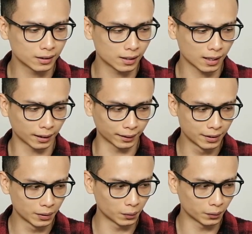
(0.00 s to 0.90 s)
là
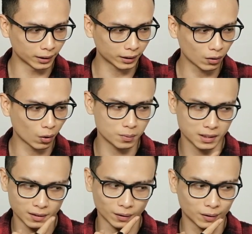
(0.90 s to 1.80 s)
nhiều những cái hộp
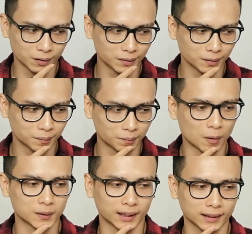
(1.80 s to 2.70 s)
gì đó
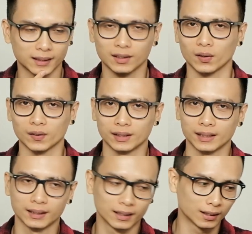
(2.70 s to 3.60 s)
màu xanh đang có ở đây